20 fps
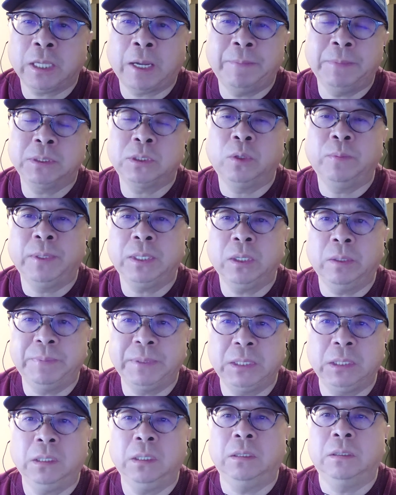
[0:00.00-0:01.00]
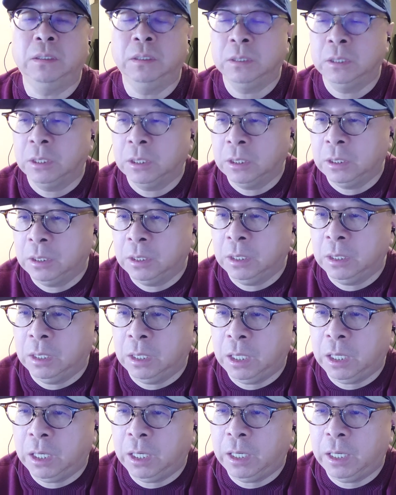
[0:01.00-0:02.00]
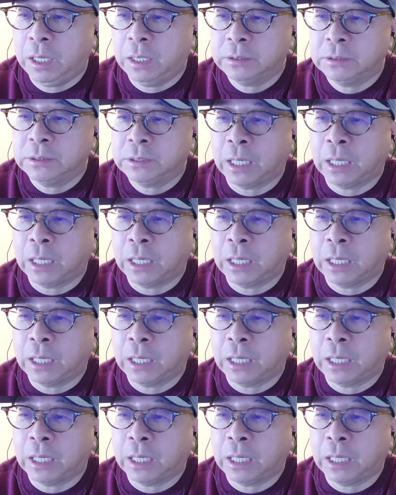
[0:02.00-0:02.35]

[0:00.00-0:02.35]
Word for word: 他们都没有披露啊。